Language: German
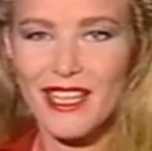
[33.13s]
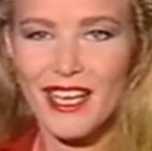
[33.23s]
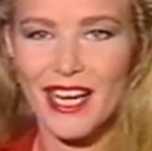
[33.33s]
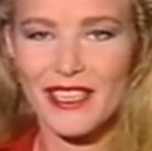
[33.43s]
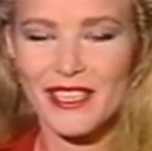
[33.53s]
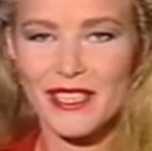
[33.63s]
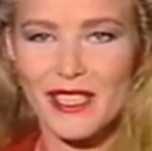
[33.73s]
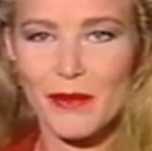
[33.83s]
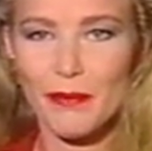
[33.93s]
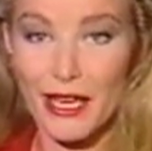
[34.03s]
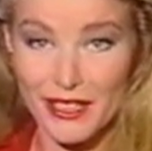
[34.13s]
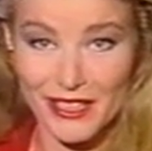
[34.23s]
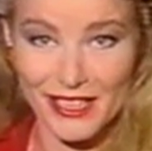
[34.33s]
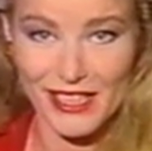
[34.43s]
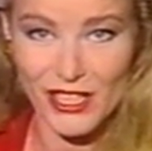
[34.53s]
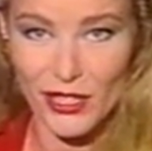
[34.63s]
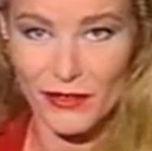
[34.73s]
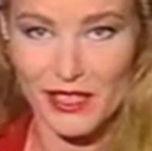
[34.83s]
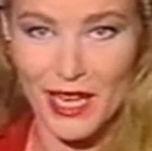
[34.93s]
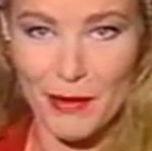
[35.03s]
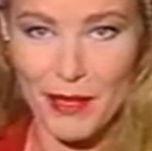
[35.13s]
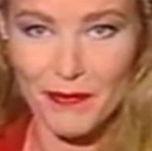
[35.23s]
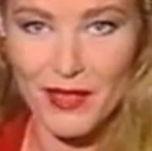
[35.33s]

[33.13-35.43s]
handelt dieses packende Gesellschaftsdrama.